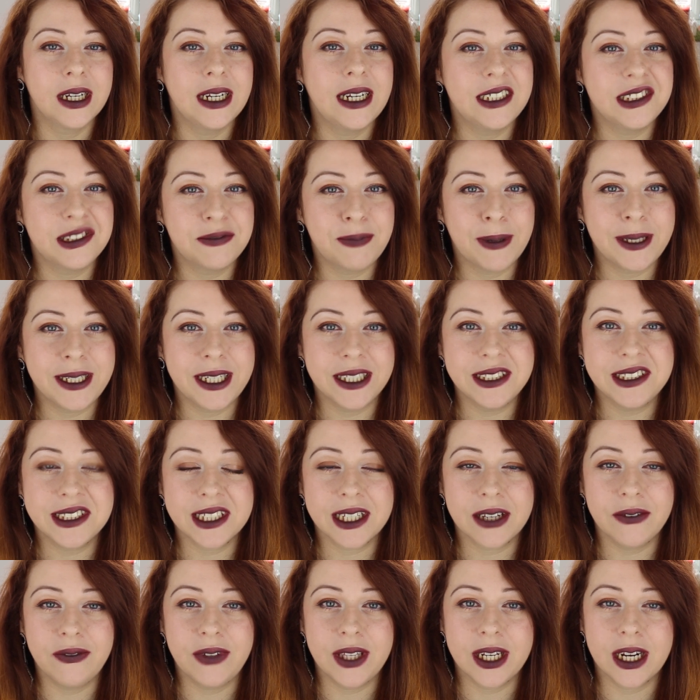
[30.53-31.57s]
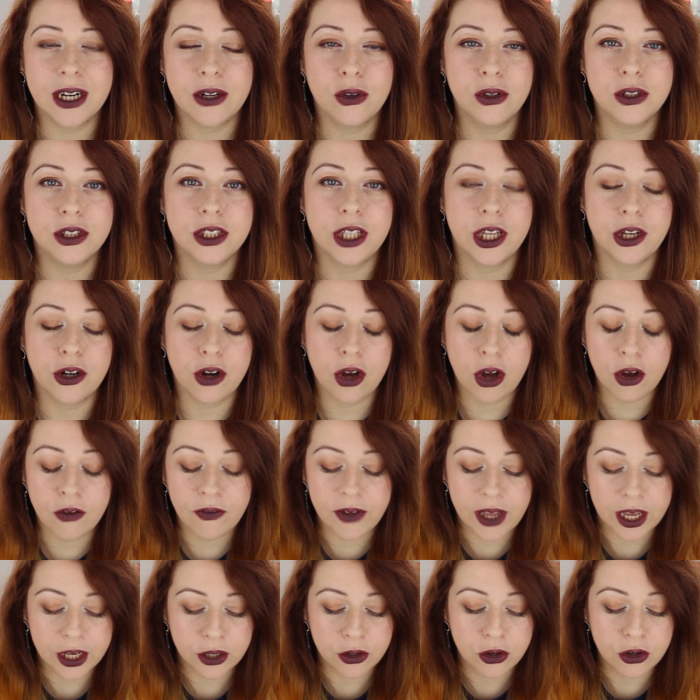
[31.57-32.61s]
Le esperienze che vi racconterò
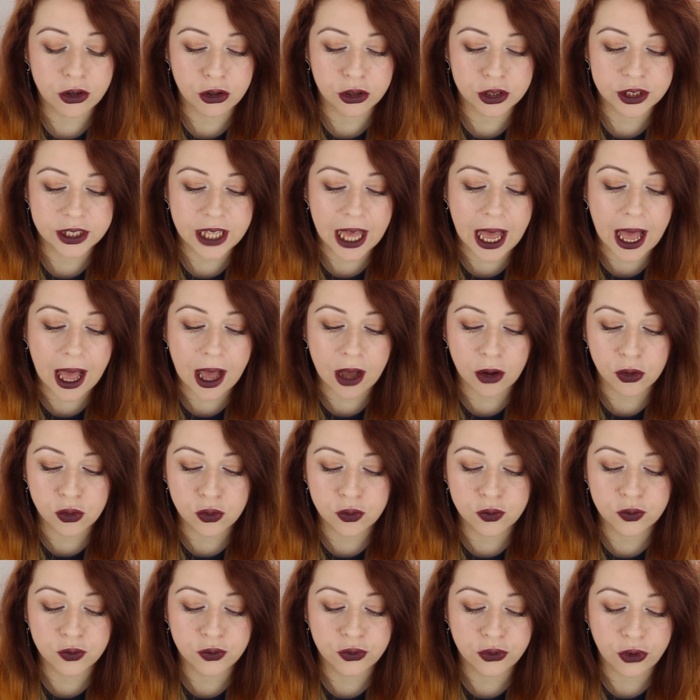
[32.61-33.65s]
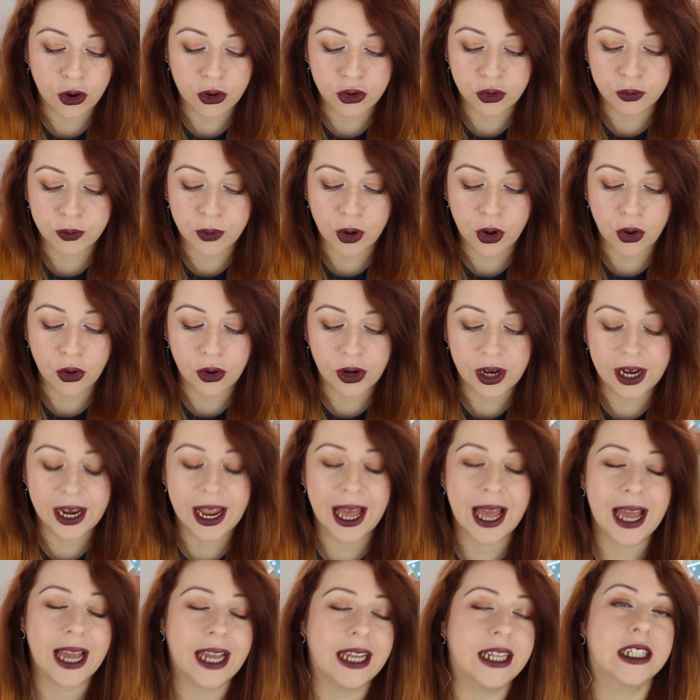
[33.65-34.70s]
vengono da un forum
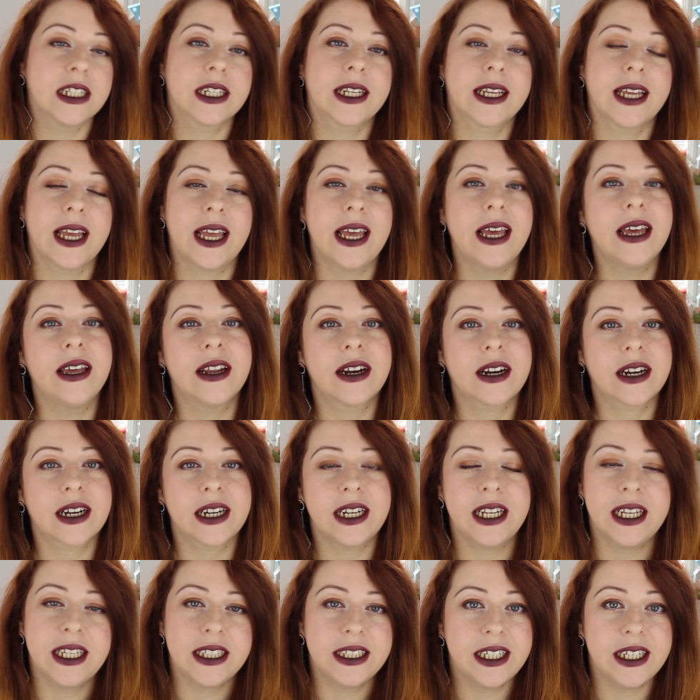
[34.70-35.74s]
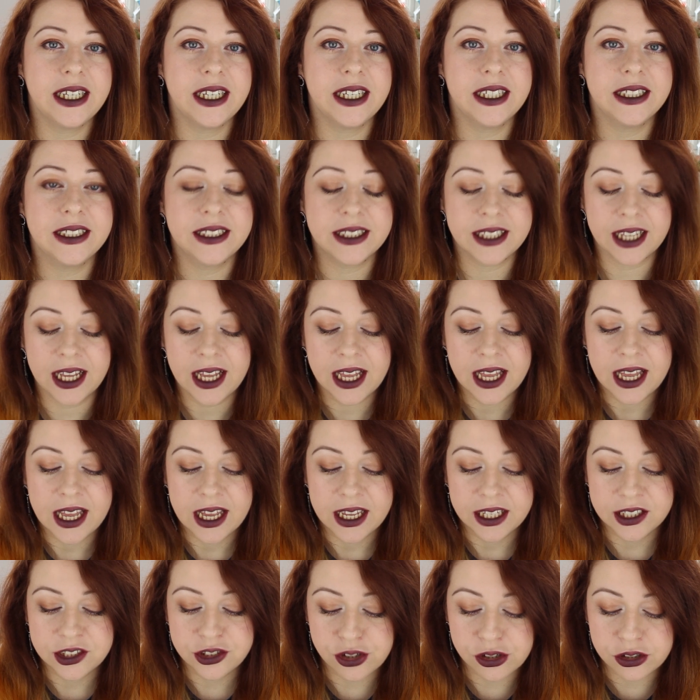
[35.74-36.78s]
online che è Reddit,
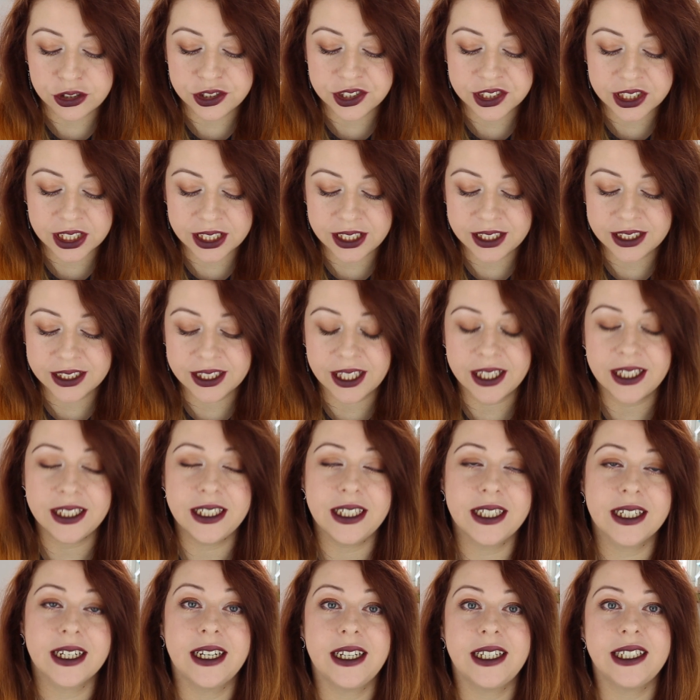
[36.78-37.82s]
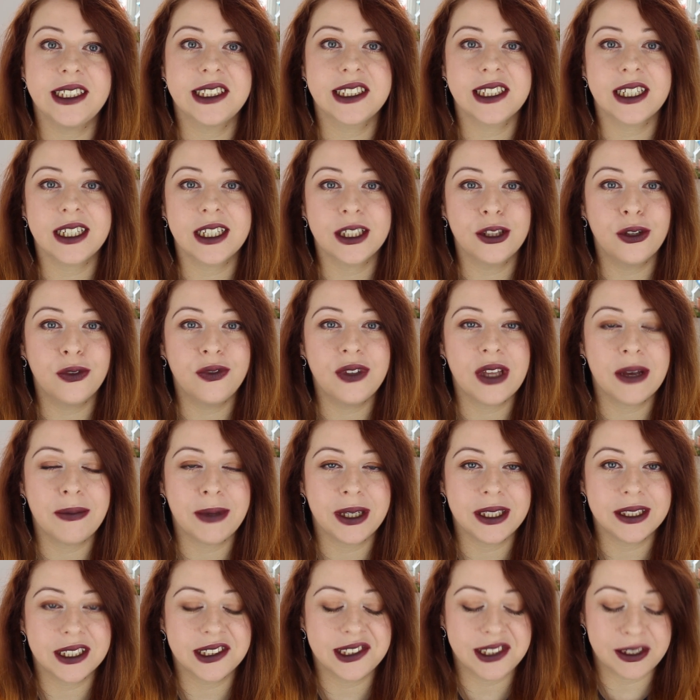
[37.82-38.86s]
sono scritte in inglese ed
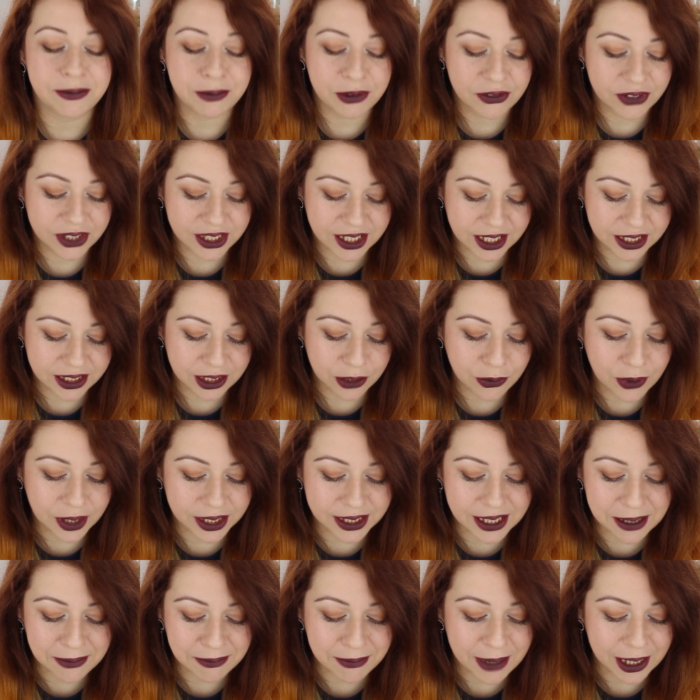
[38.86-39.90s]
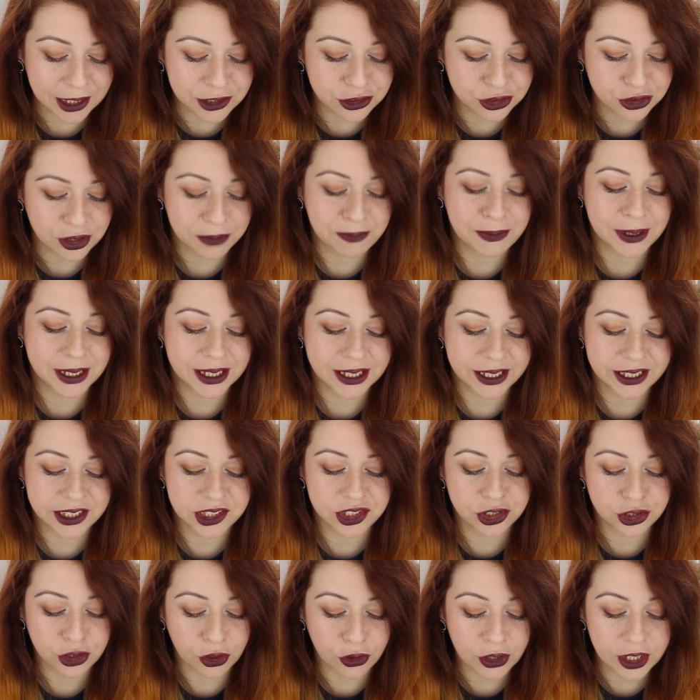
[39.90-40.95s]
ovviamente se mi vedrete guardare in basso è perché
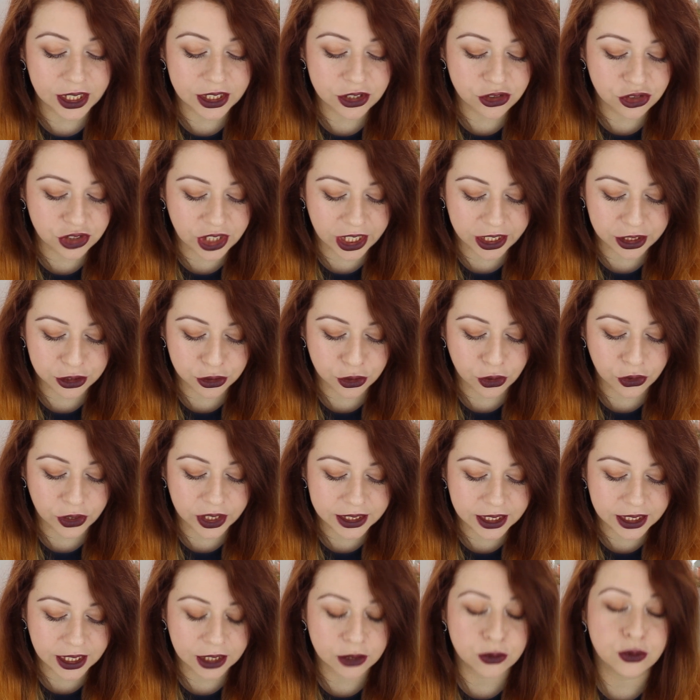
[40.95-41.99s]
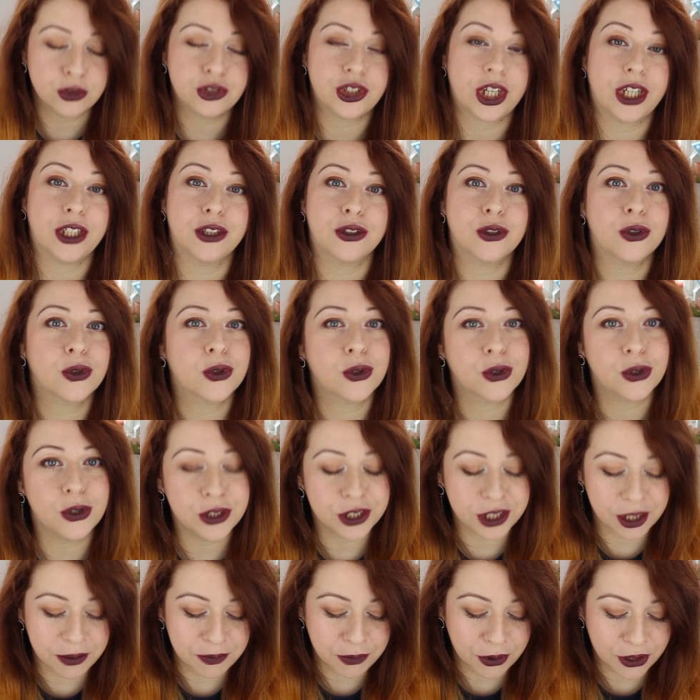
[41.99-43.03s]
sto leggendo e traducendo
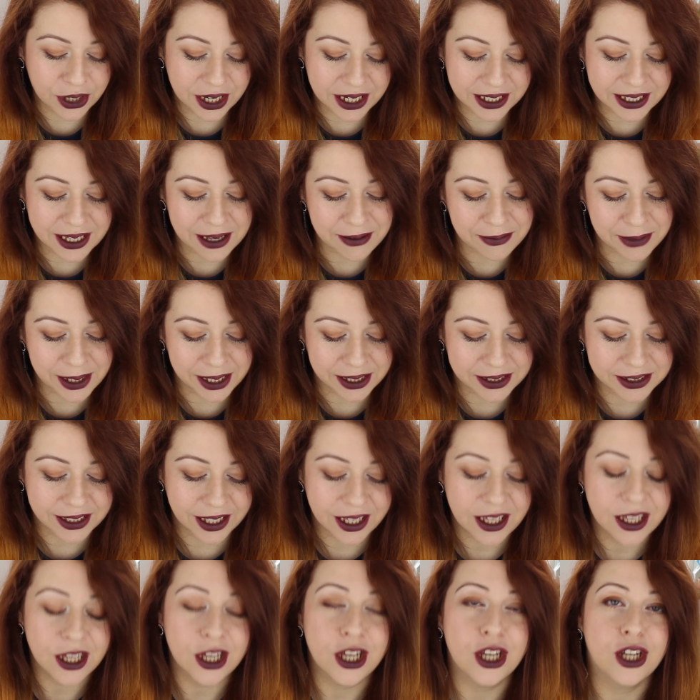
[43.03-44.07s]
contemporaneamente.